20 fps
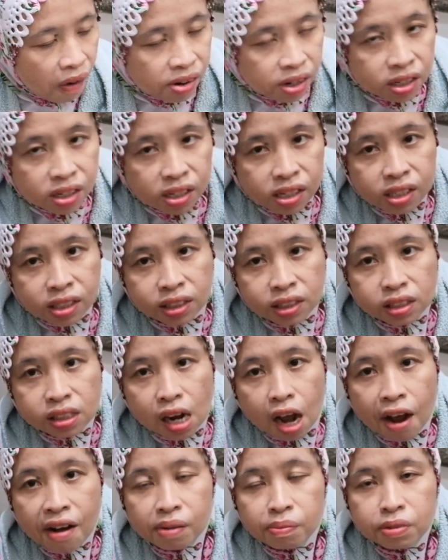
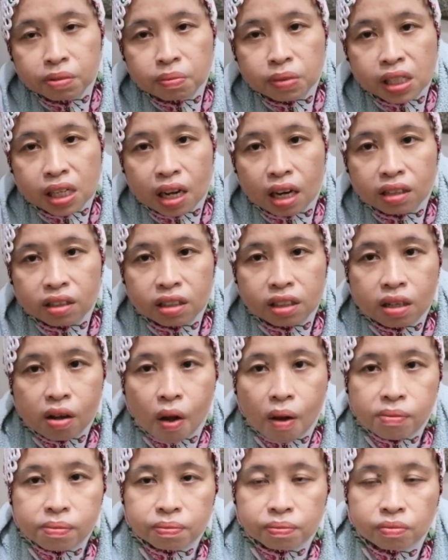sederhana tapi baik hati
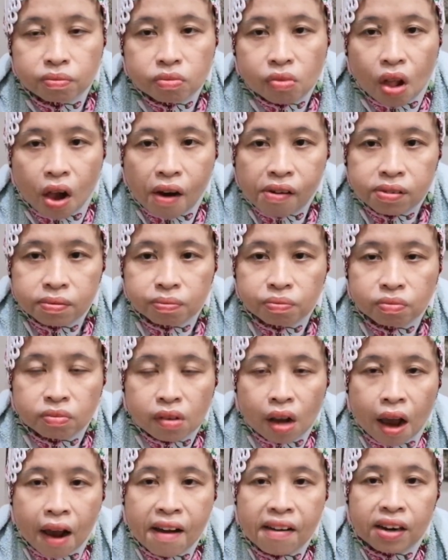
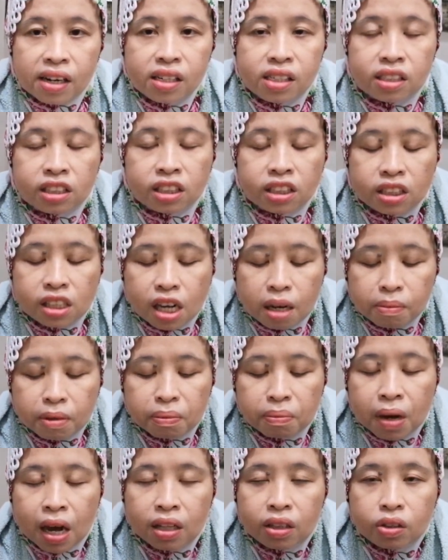makanya hanya
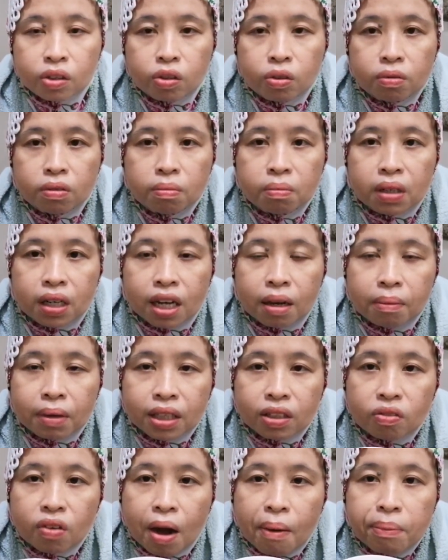membantu
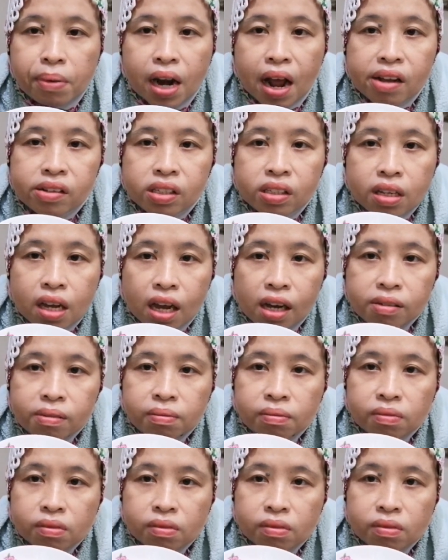menghemat uang belanja